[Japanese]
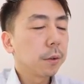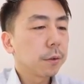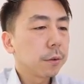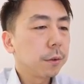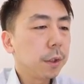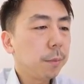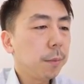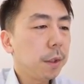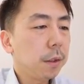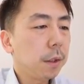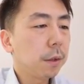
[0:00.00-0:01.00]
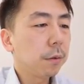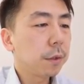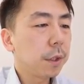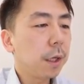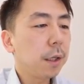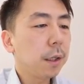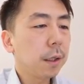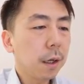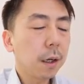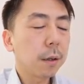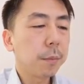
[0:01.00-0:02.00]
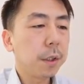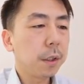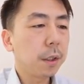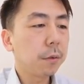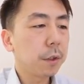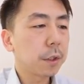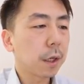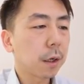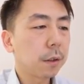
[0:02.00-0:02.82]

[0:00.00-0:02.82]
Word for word: 要するにミーティング全員がミーティングに参